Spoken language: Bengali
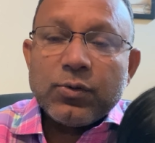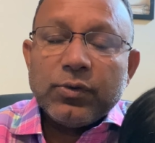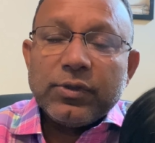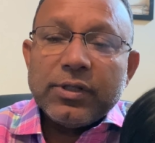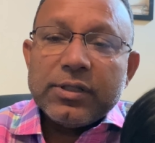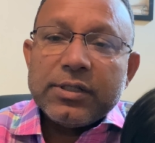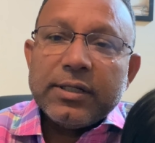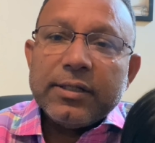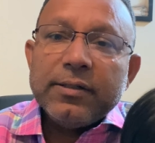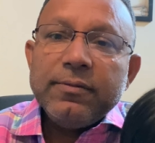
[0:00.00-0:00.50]

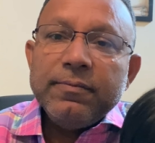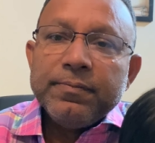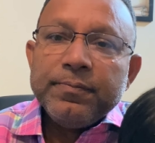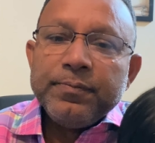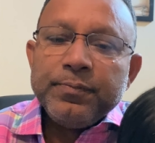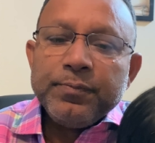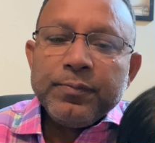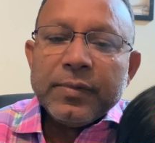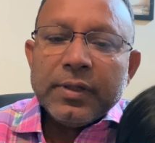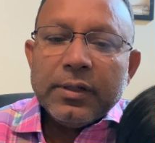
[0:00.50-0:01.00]
করতে চান
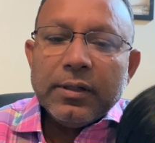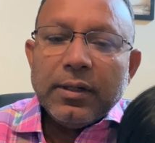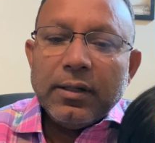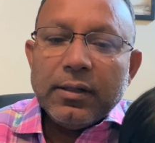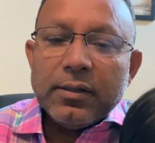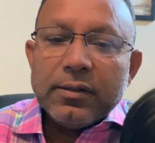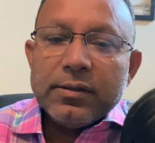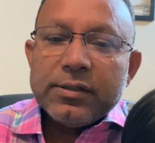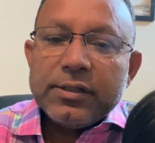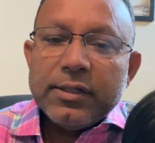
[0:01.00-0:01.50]

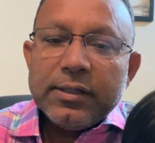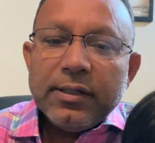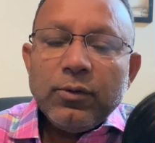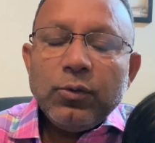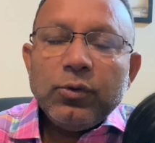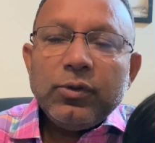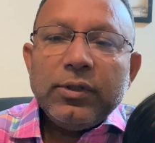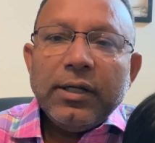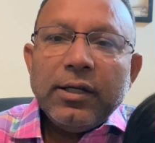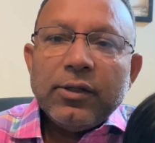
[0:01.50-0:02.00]
সেটা
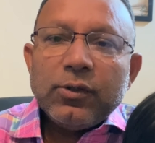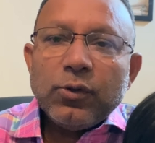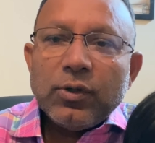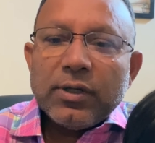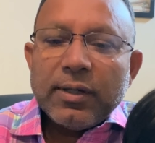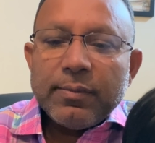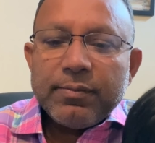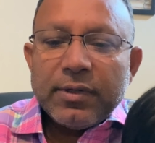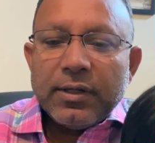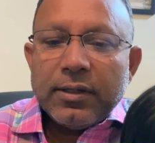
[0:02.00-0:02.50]
করতে গেলে তখন
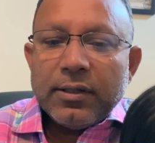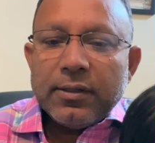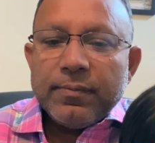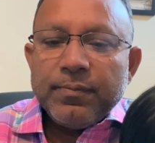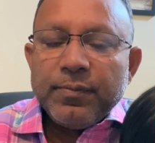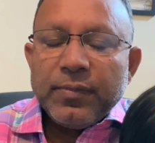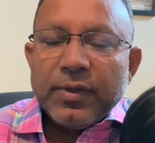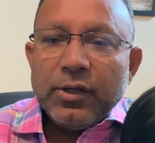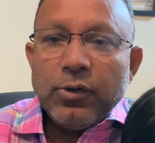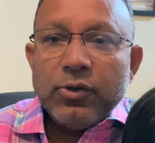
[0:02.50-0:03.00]
আপনার
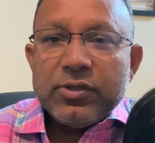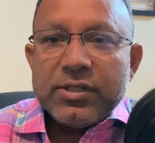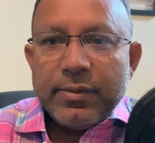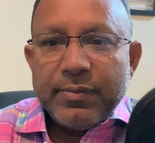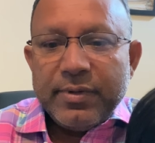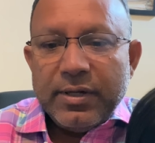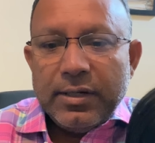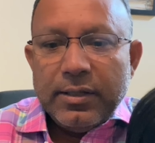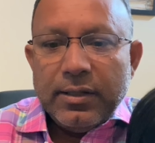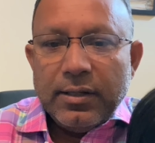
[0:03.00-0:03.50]

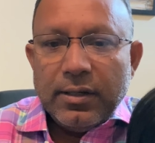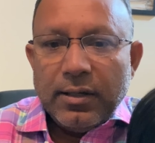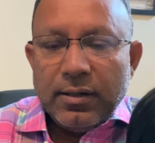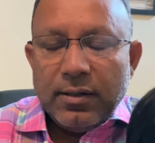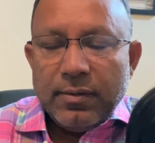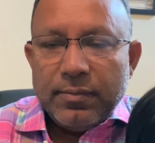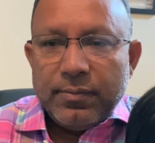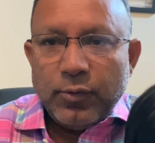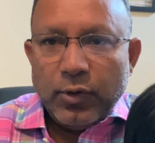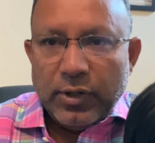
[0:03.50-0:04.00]
ইউএসএমএলই e,
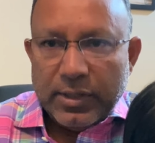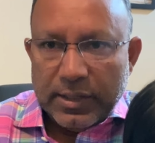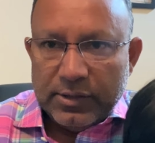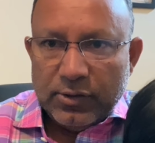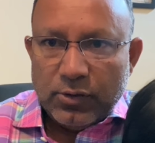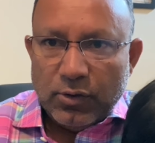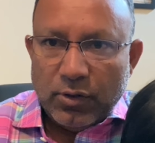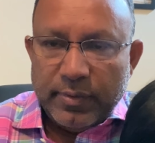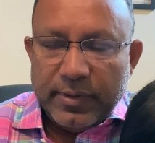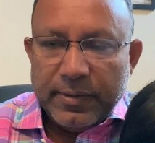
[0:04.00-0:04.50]
পরীক্ষা
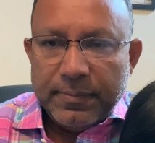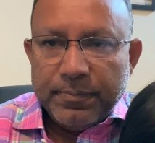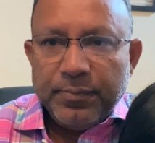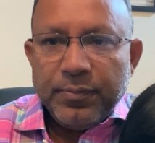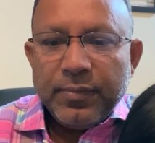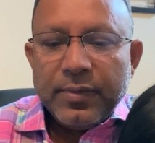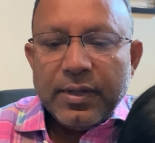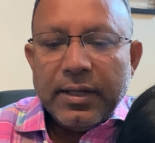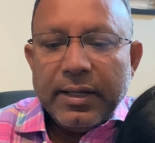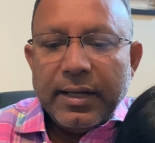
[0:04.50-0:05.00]
দিতে হবে
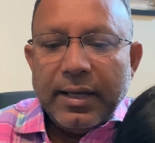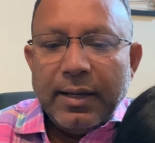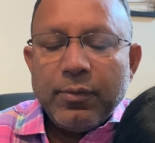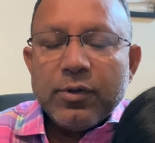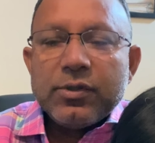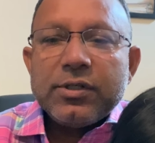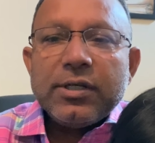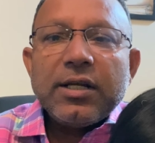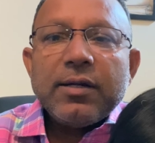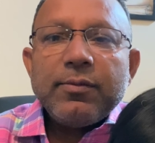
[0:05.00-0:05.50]
এবং
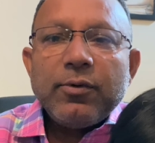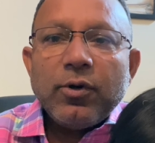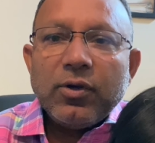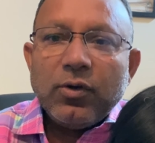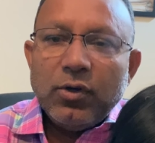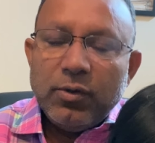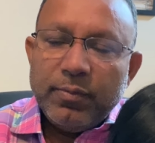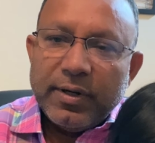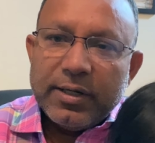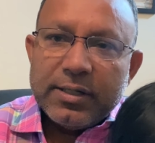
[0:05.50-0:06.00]
সেটার
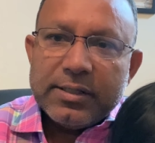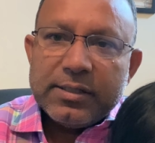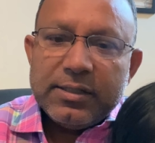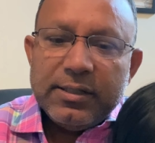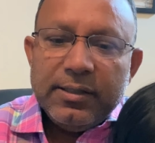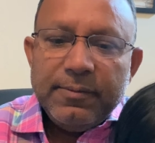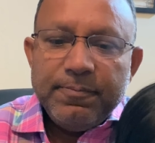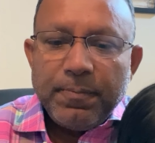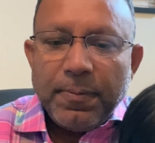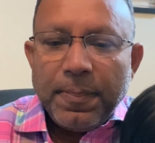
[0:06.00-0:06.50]
অনেকগুলি পার্ট আছে
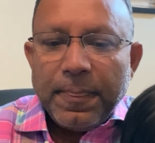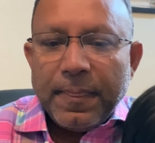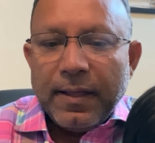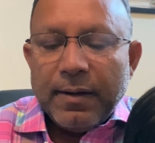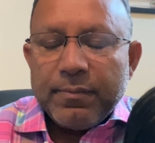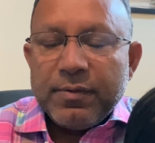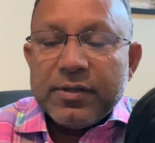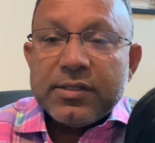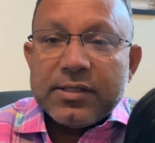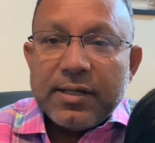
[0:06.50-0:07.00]

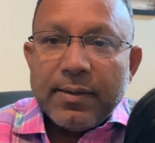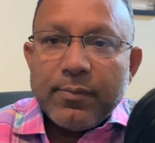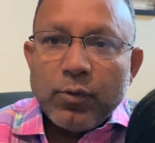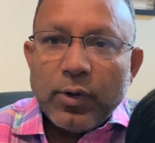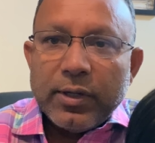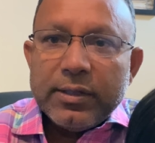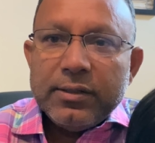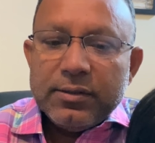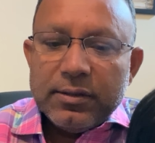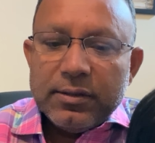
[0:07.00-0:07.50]
আপনি স্টেপ ওয়ান